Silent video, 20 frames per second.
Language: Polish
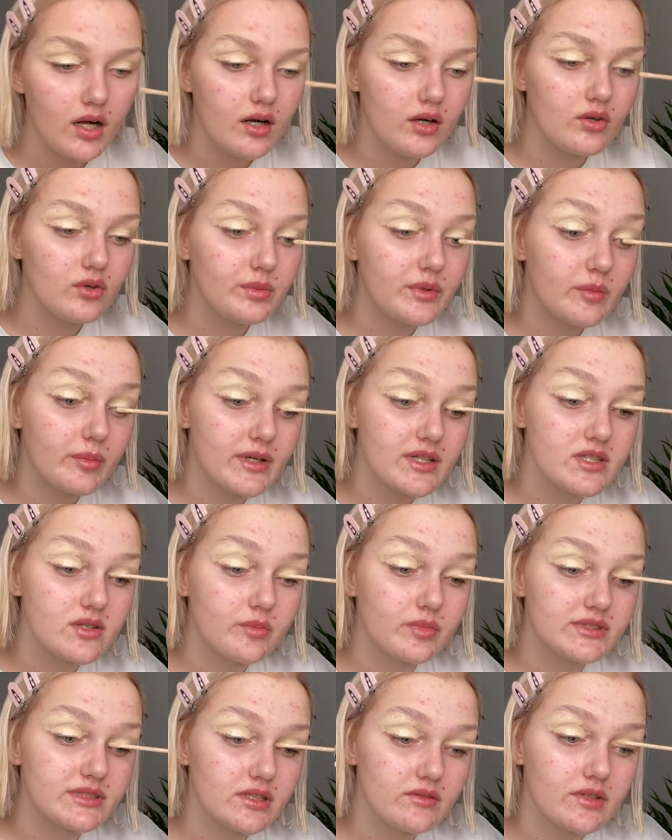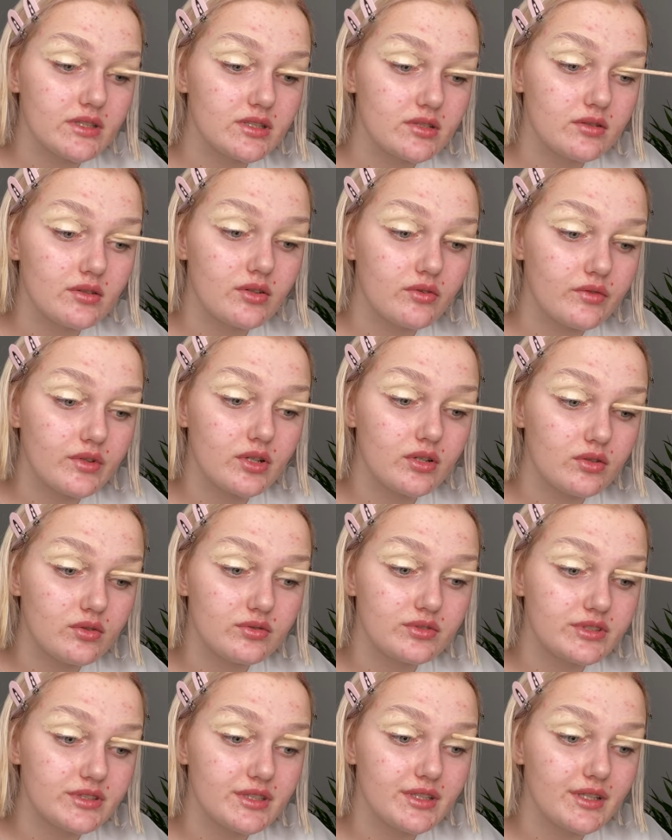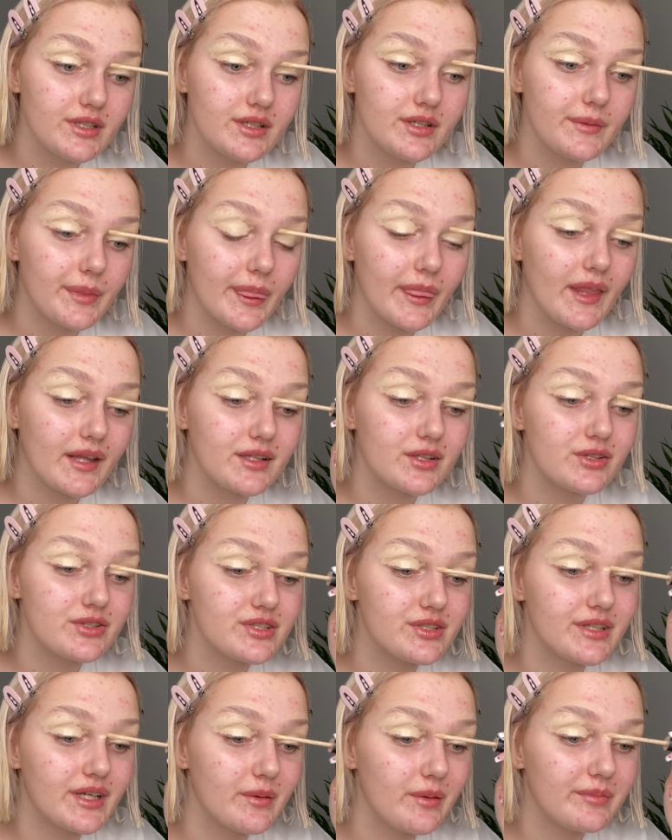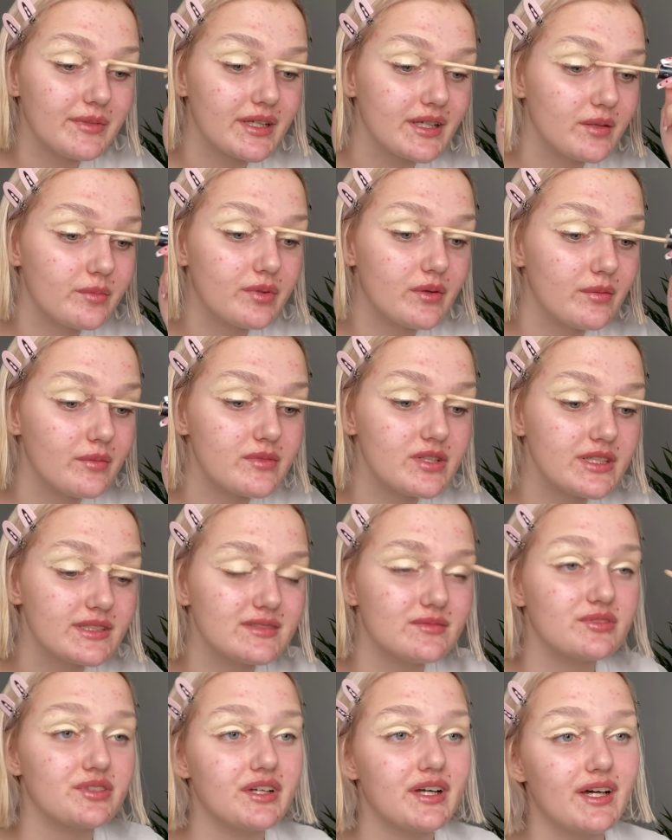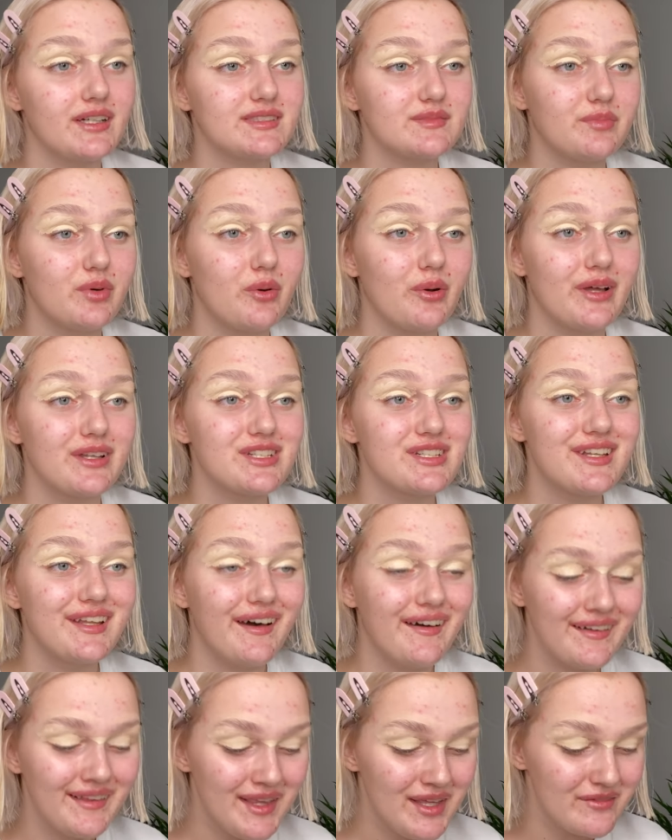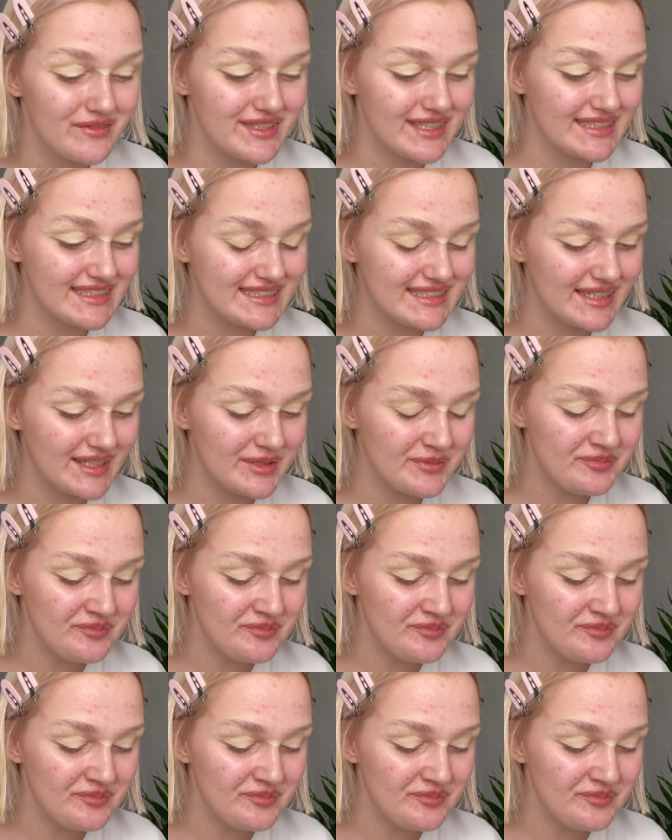Lubię bardzo poznawać nowych ludzi, tylko że ja mam taki problem, że jestem trochę aspołeczna, w sensie